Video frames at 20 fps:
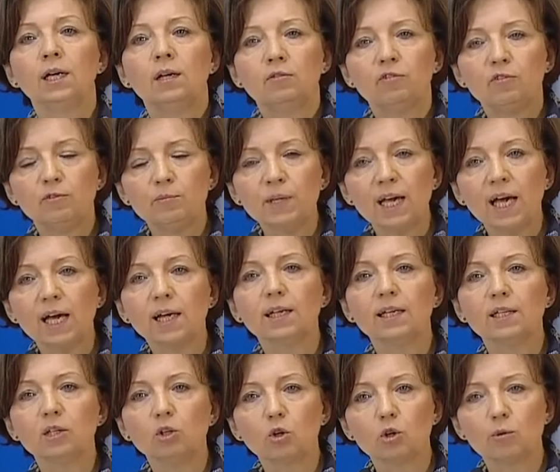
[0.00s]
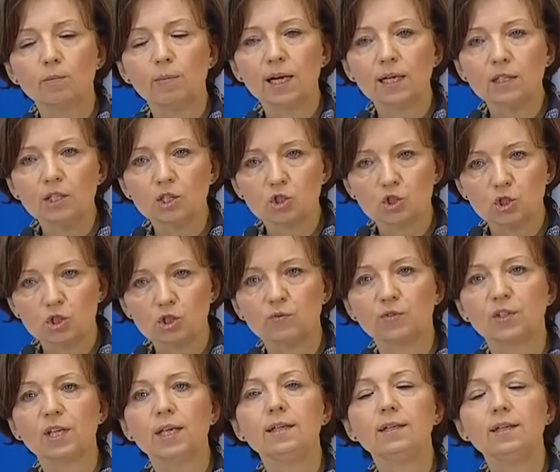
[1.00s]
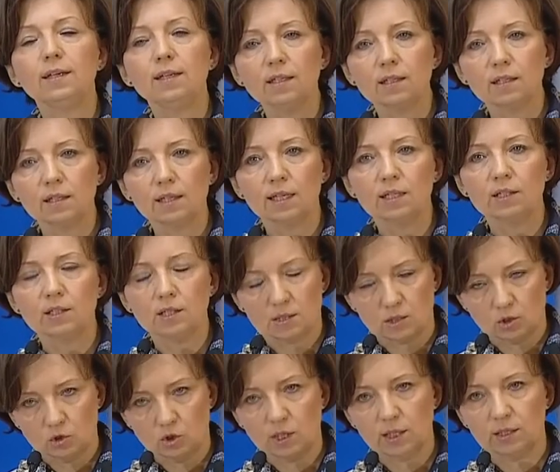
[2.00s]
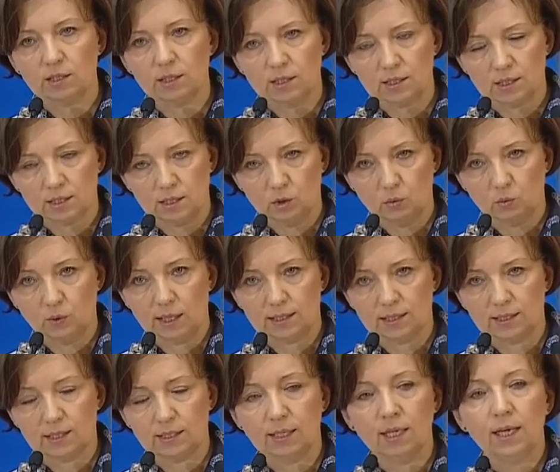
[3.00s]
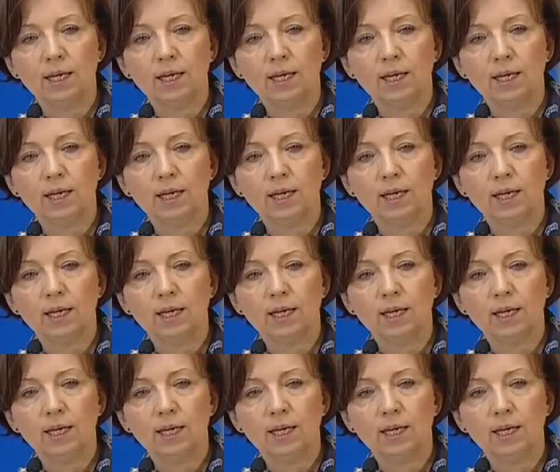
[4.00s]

w miarę normalnie żyć w tej innej, niecodziennej sytuacji.